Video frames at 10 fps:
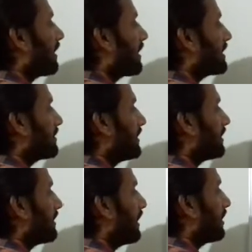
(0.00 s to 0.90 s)
राजनीतिक
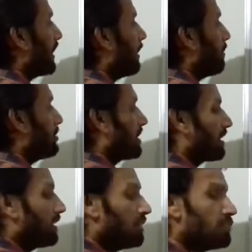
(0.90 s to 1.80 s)
सिद्धांत आवश्यक
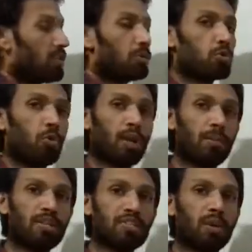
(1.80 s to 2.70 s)
चाहे वो छोटा
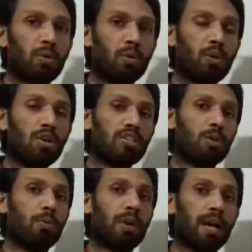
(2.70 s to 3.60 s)
बच्चा हो
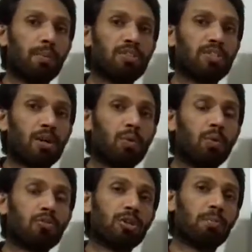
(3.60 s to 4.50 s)
चाहे वो बड़ा बच्चा हो
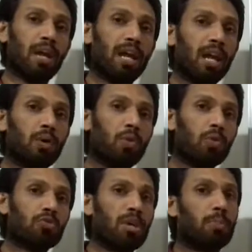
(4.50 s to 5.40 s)
चाहे महिला हो
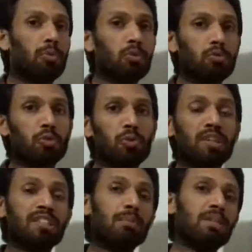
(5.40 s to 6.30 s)
चाहे पुरुष हो
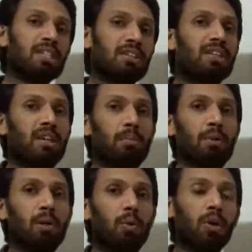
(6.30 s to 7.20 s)
किसी भी जाति धर्म
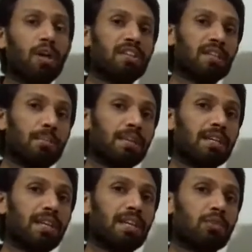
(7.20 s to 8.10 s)
का हो सभी
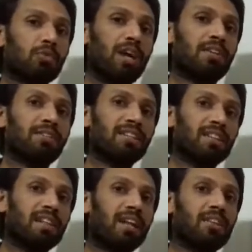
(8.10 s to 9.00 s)
के लिए जो तो राजनीतिक
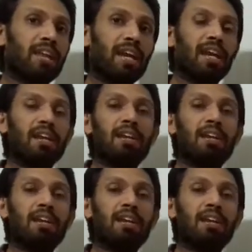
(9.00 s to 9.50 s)
सिद्धांत है